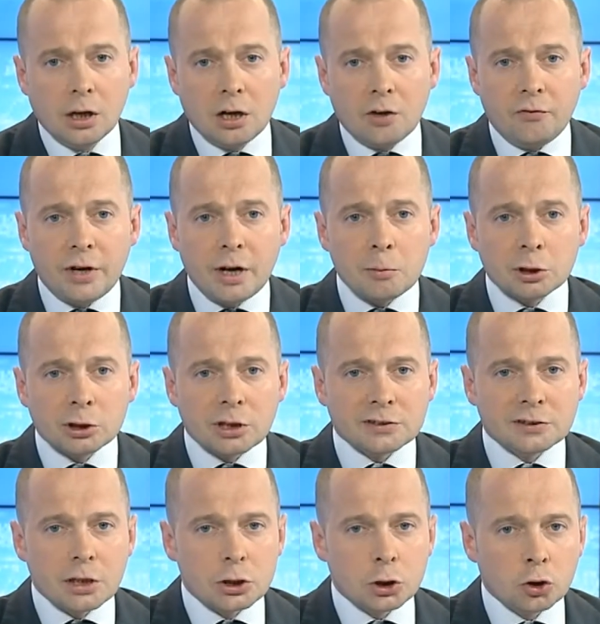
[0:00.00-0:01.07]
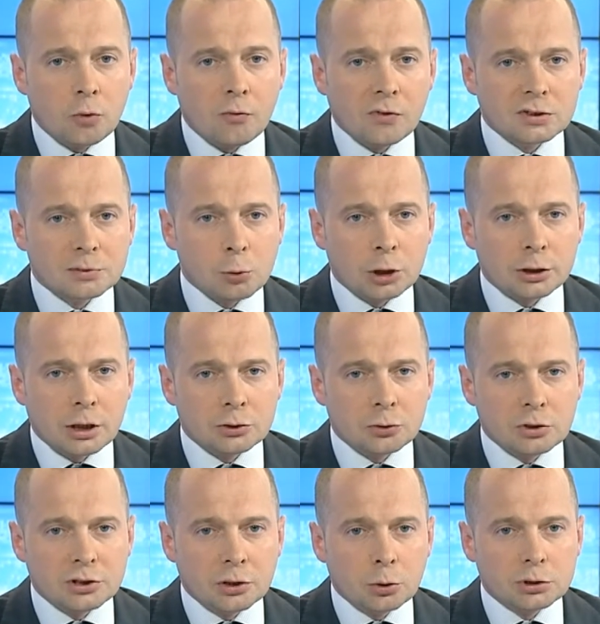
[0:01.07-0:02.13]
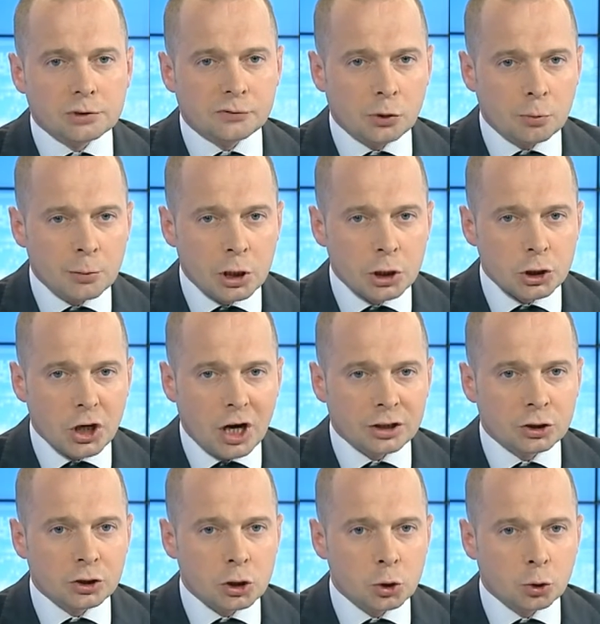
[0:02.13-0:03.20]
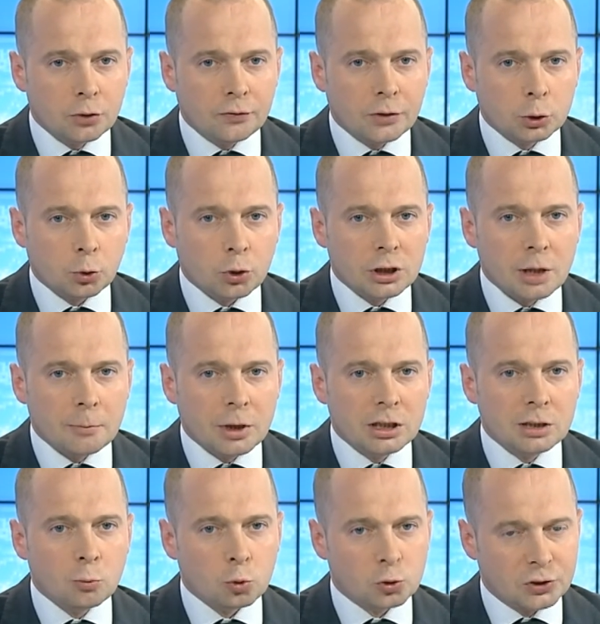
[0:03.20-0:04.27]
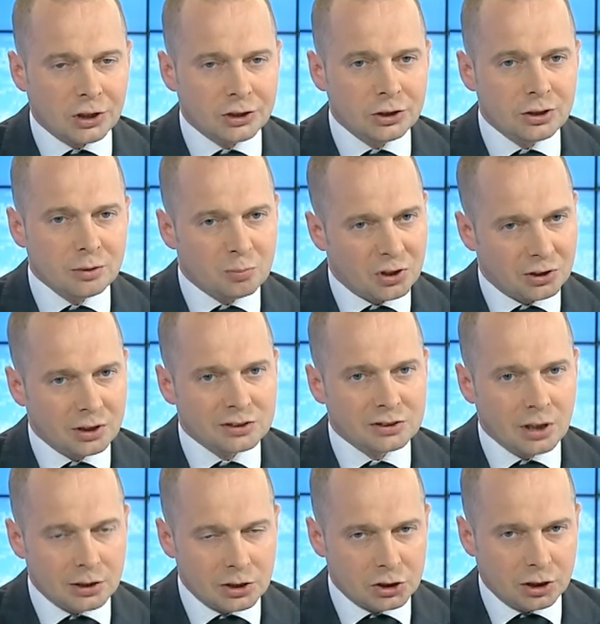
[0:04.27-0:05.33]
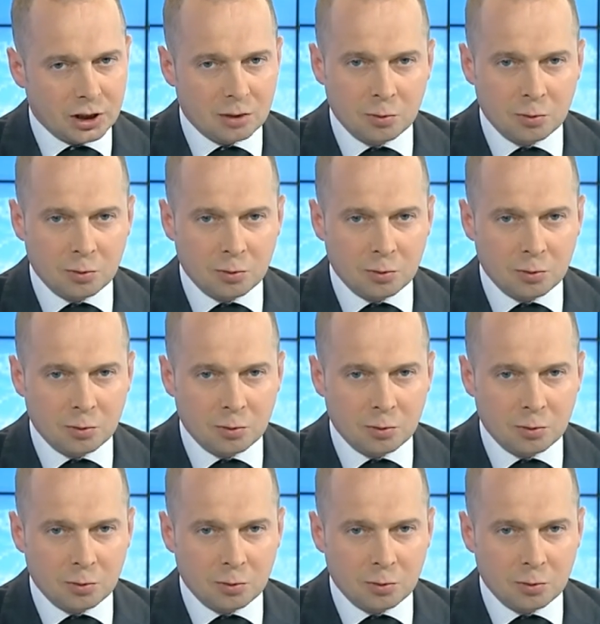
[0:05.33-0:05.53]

Времени до сдачи дома в эксплуатацию остается все меньше, а недочетов, которые необходимо устранить, предостаточно.